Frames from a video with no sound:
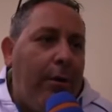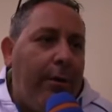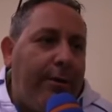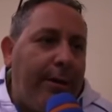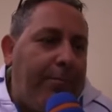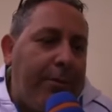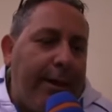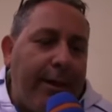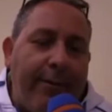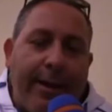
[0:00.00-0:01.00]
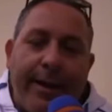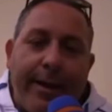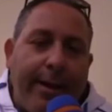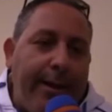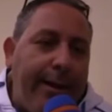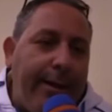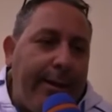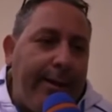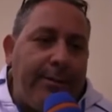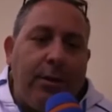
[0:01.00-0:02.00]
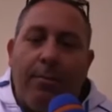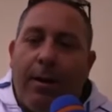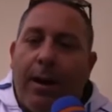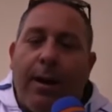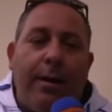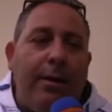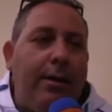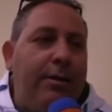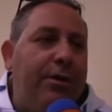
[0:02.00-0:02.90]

il tempo di arrivare insomma eh,